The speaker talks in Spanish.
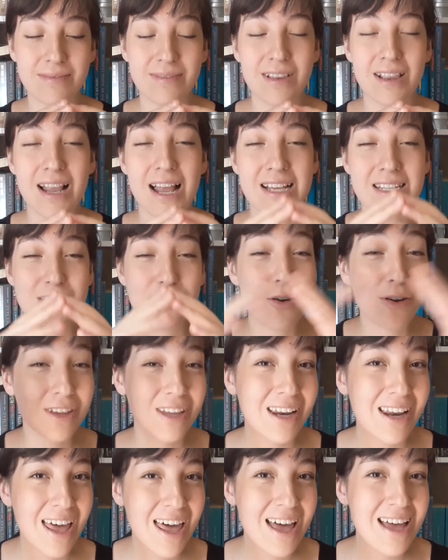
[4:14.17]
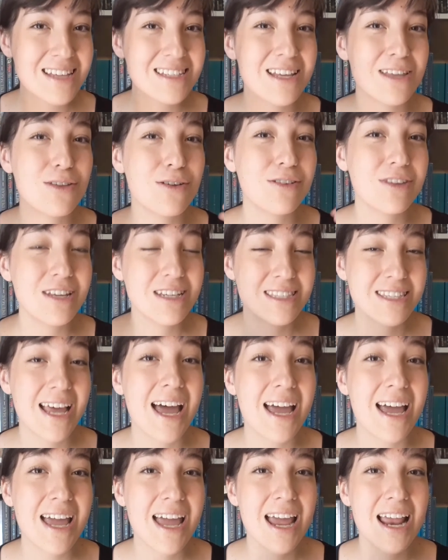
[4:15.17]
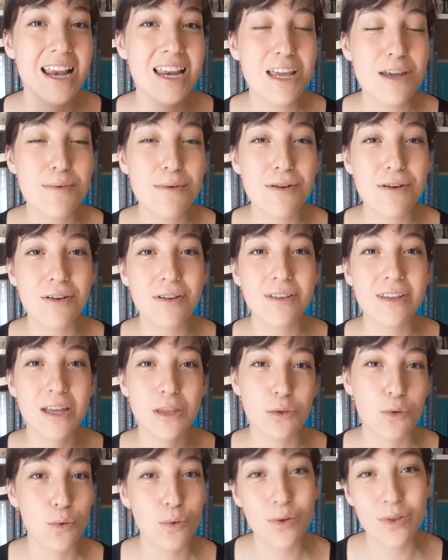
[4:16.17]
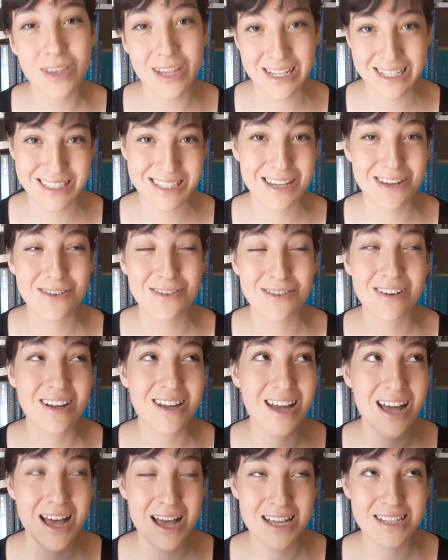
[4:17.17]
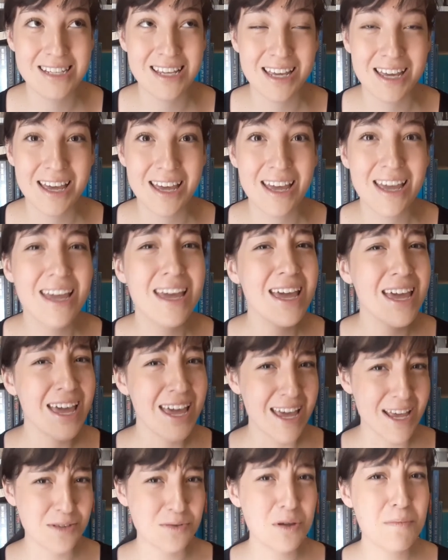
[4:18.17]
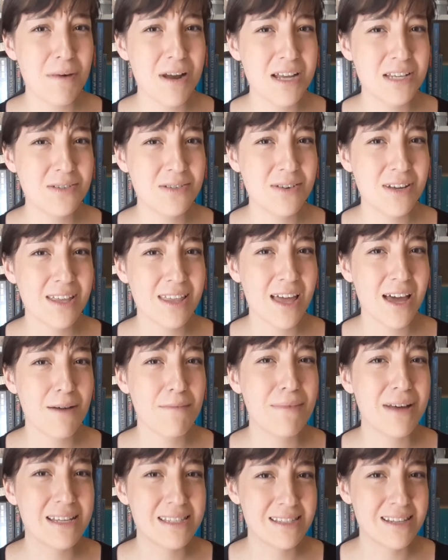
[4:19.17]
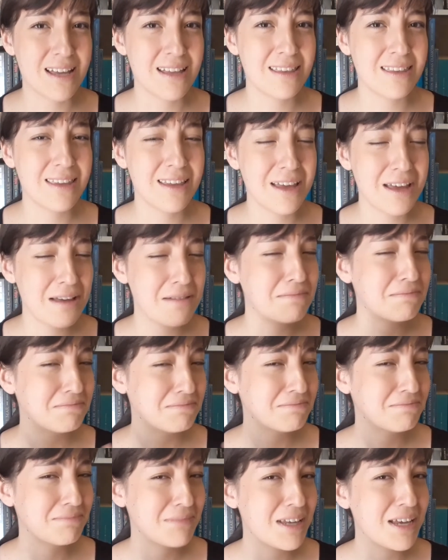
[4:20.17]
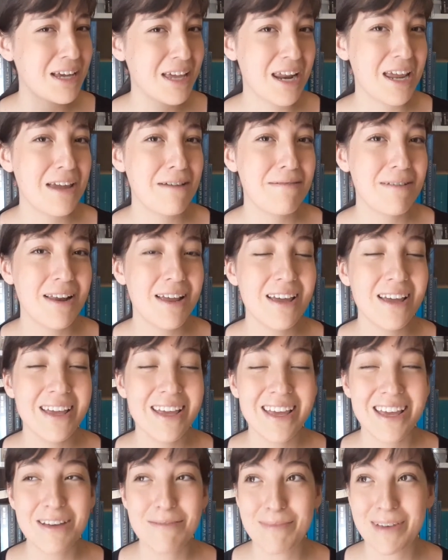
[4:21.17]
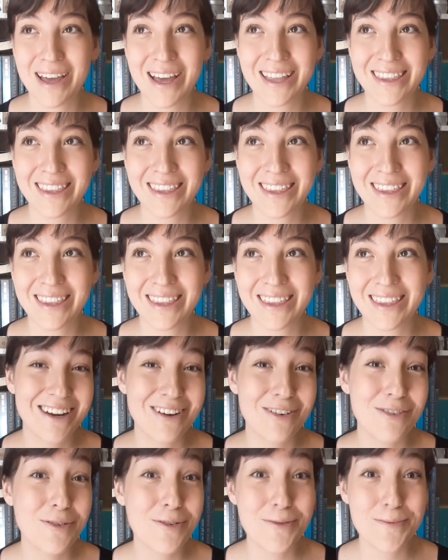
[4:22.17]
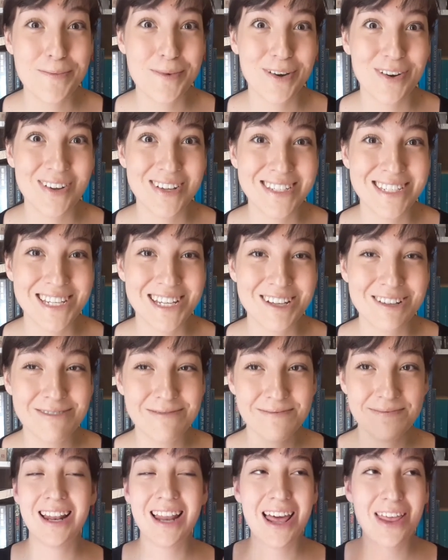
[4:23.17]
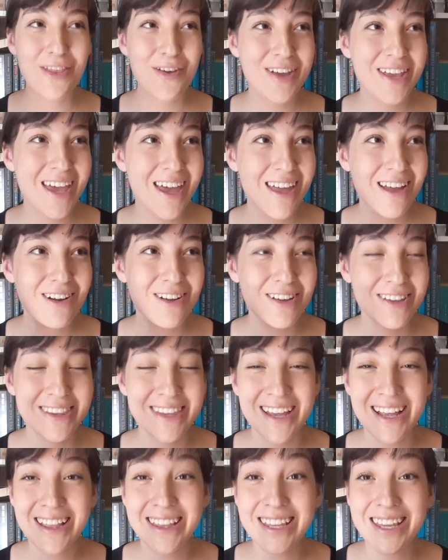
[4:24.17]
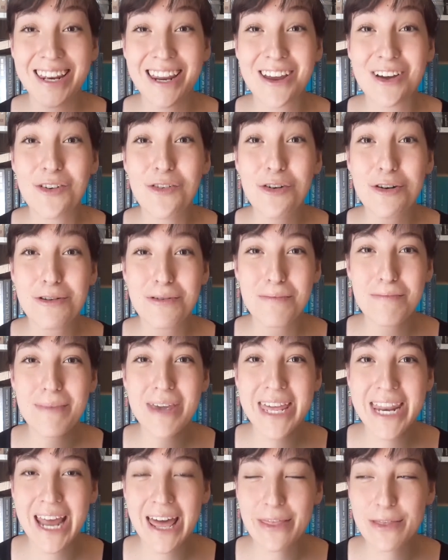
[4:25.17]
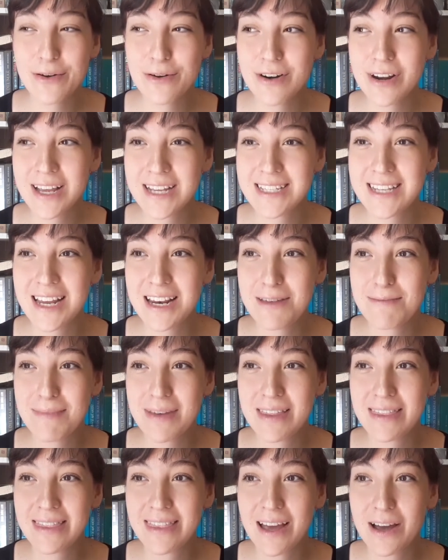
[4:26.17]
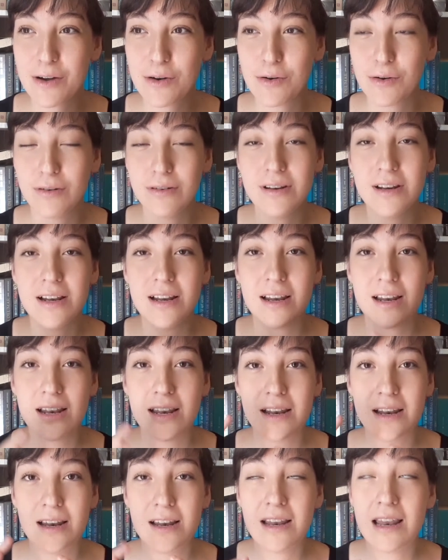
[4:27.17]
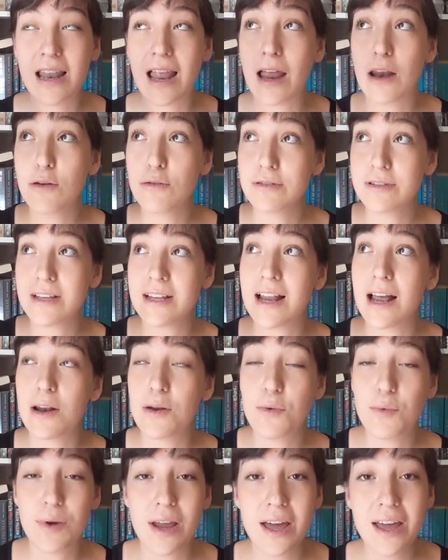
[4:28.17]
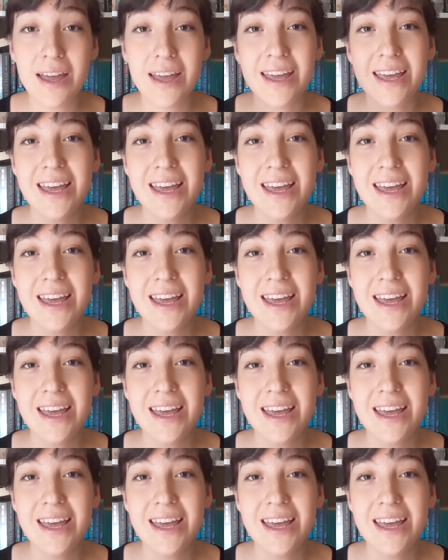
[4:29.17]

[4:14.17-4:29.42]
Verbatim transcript: las coordenadas de dónde está el libro de tu destino. Así que eso me parece una idea bastante increíble. Me encantaría tener un mono así. La doña del hotel tiene un mirador que se alimenta con la luz de la luna,